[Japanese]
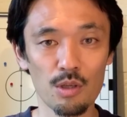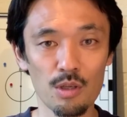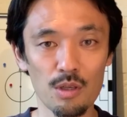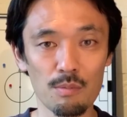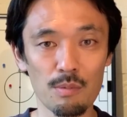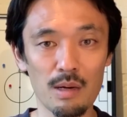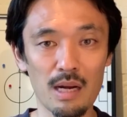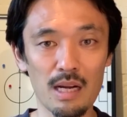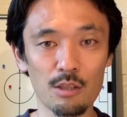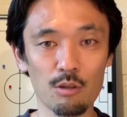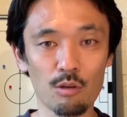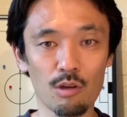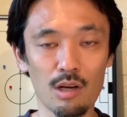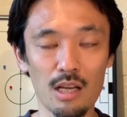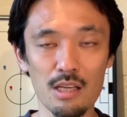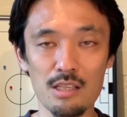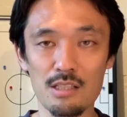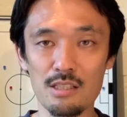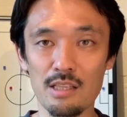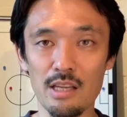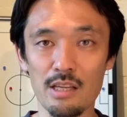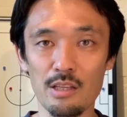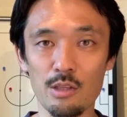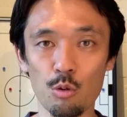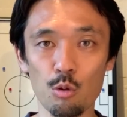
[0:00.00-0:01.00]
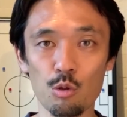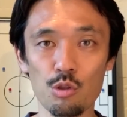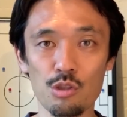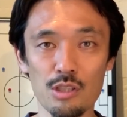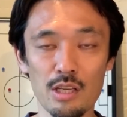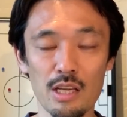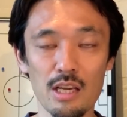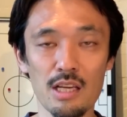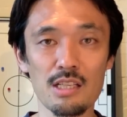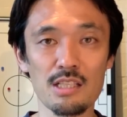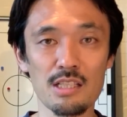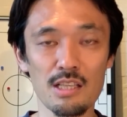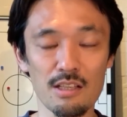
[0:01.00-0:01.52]
まあ、あと勝ち点4つ
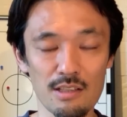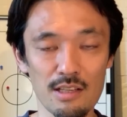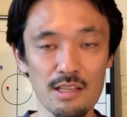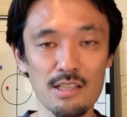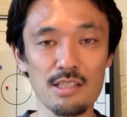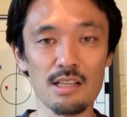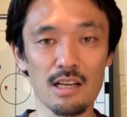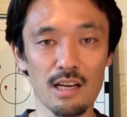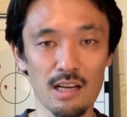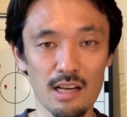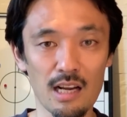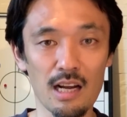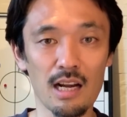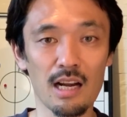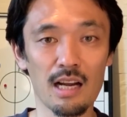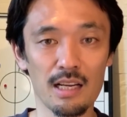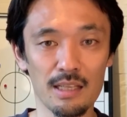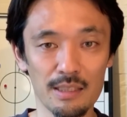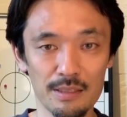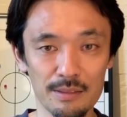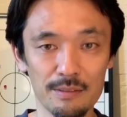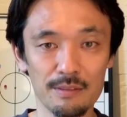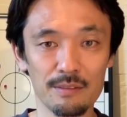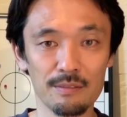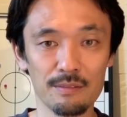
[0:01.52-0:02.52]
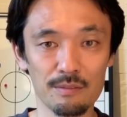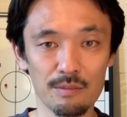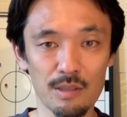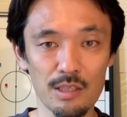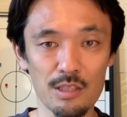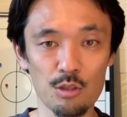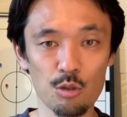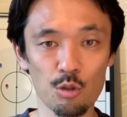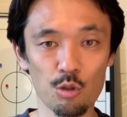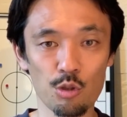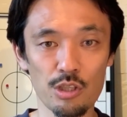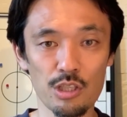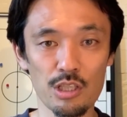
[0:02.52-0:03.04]
で ACL でしたから、まあ、
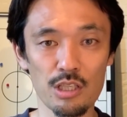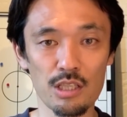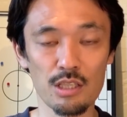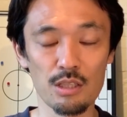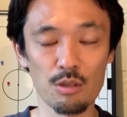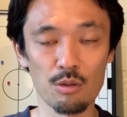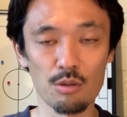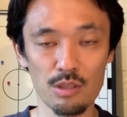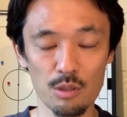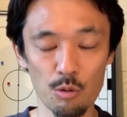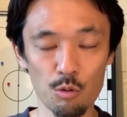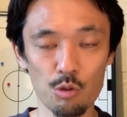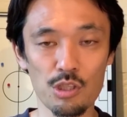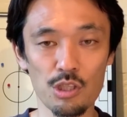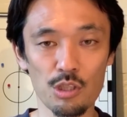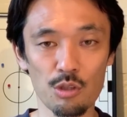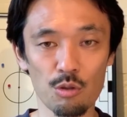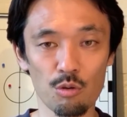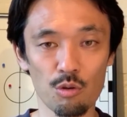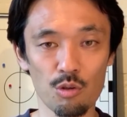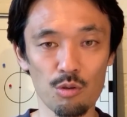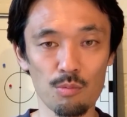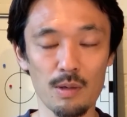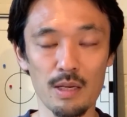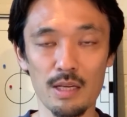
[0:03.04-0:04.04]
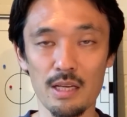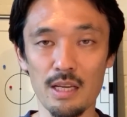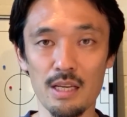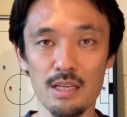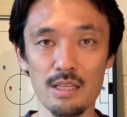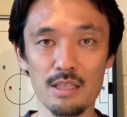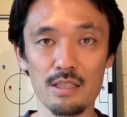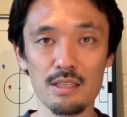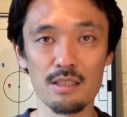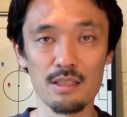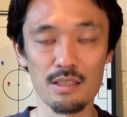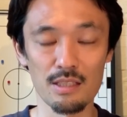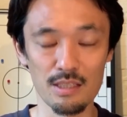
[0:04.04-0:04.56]
非常に、ね、惜しいところまで
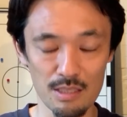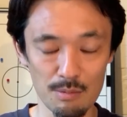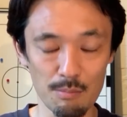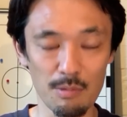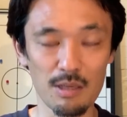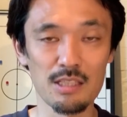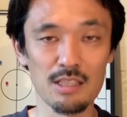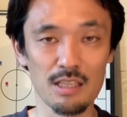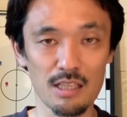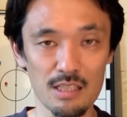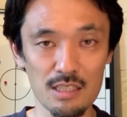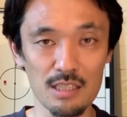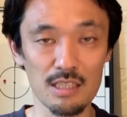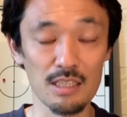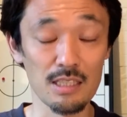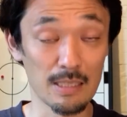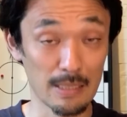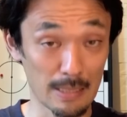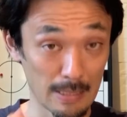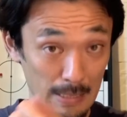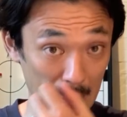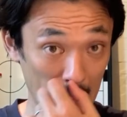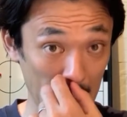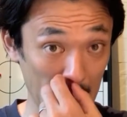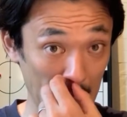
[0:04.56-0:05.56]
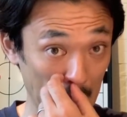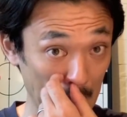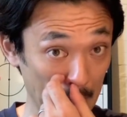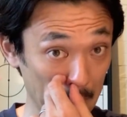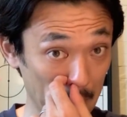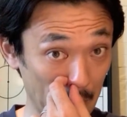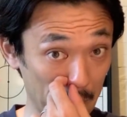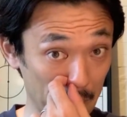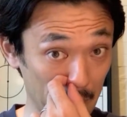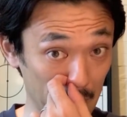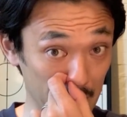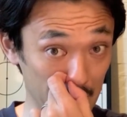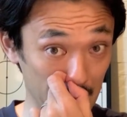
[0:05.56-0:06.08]
行きましたし、
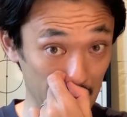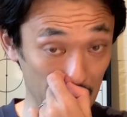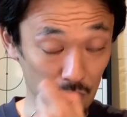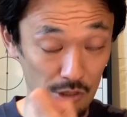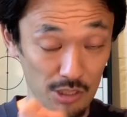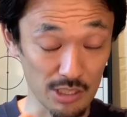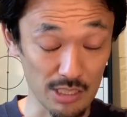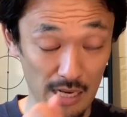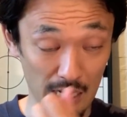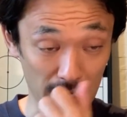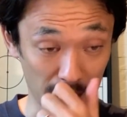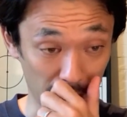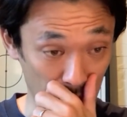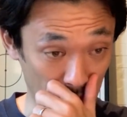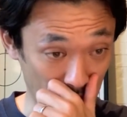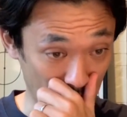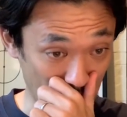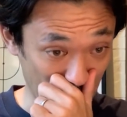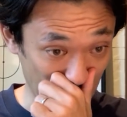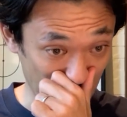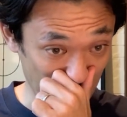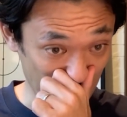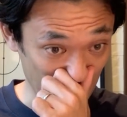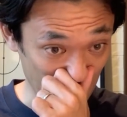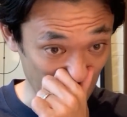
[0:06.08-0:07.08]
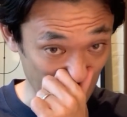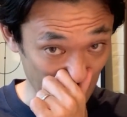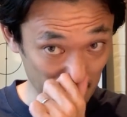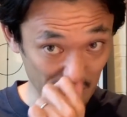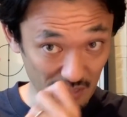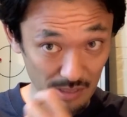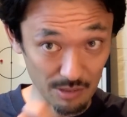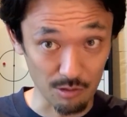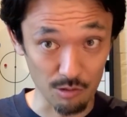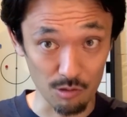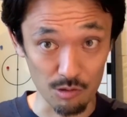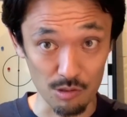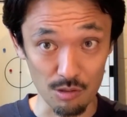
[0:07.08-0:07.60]
まあ、ベルディの時代から、えー、
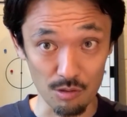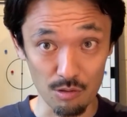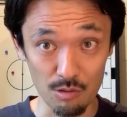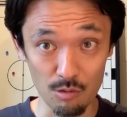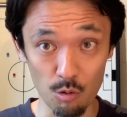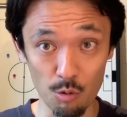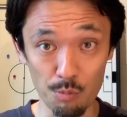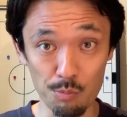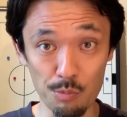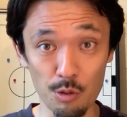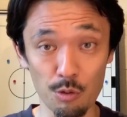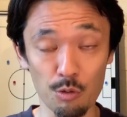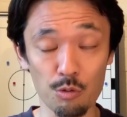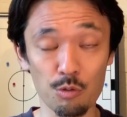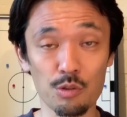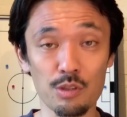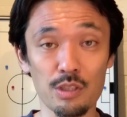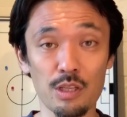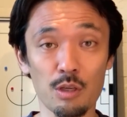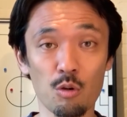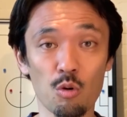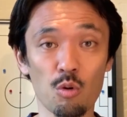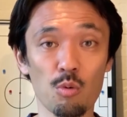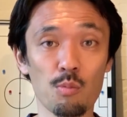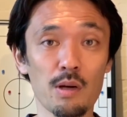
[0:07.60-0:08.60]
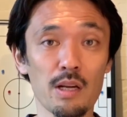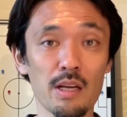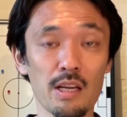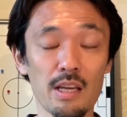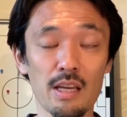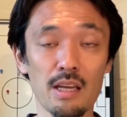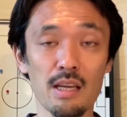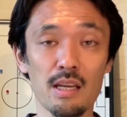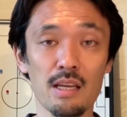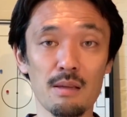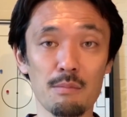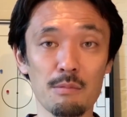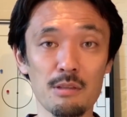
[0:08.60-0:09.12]
イァンとコンビを組んでここまで
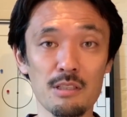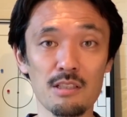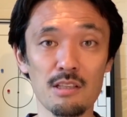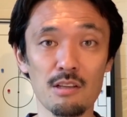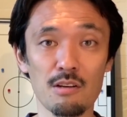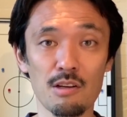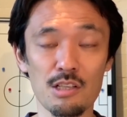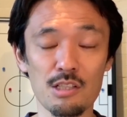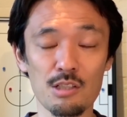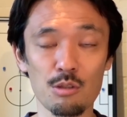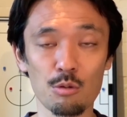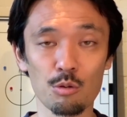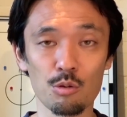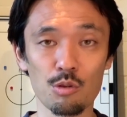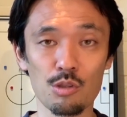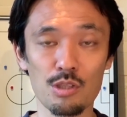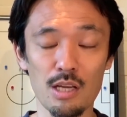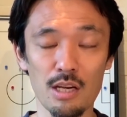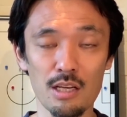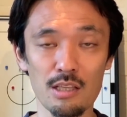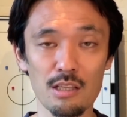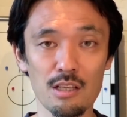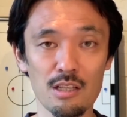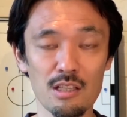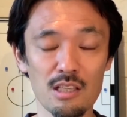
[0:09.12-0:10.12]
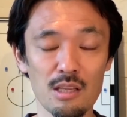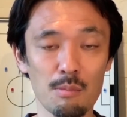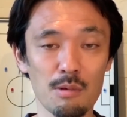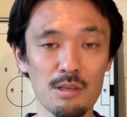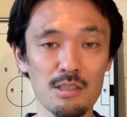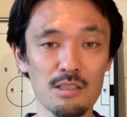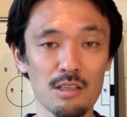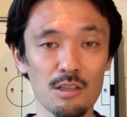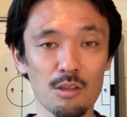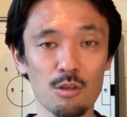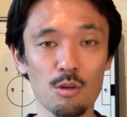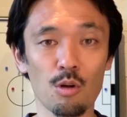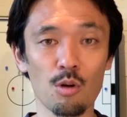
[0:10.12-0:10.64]
ミステルは仕事されてきてま
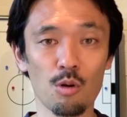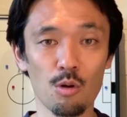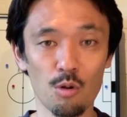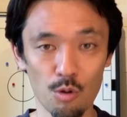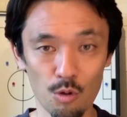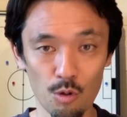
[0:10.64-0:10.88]
すけど